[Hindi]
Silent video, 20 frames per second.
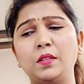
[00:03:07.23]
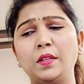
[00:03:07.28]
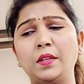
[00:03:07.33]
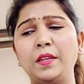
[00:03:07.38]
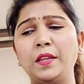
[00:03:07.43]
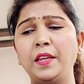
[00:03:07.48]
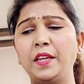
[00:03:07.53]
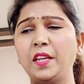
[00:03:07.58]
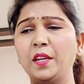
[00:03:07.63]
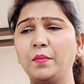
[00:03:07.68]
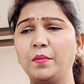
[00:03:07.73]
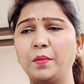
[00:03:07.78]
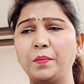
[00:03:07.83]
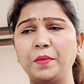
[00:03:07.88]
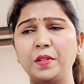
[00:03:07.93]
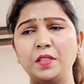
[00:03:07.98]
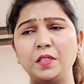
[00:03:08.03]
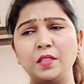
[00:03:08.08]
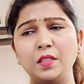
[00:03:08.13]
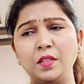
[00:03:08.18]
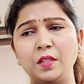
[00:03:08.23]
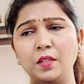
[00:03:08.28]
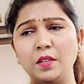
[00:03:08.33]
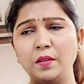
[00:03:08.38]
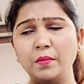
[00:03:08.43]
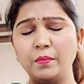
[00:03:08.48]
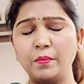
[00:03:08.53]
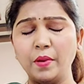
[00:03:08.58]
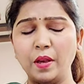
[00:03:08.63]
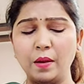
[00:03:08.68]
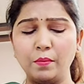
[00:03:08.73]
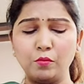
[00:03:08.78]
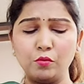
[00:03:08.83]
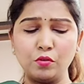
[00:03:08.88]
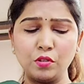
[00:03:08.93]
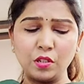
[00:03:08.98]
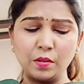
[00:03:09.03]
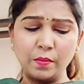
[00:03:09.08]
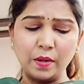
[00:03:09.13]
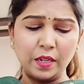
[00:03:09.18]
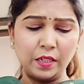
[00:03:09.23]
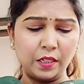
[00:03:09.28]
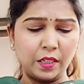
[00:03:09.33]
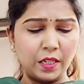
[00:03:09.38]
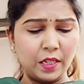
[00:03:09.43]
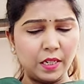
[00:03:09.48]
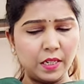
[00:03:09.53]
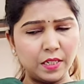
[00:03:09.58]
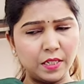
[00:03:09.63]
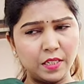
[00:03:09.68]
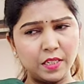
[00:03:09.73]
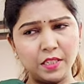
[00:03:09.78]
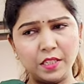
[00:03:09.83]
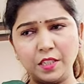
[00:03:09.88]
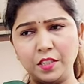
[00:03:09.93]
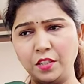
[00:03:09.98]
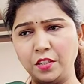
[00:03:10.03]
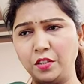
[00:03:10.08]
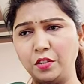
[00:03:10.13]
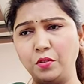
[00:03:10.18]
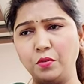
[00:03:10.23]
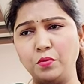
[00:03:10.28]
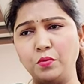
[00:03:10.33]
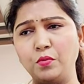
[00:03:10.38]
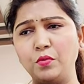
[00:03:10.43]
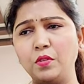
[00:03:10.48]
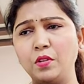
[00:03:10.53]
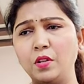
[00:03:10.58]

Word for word: ठीक है मम्मी जी मैं आपको सामान की लिस्ट दे देती हूँ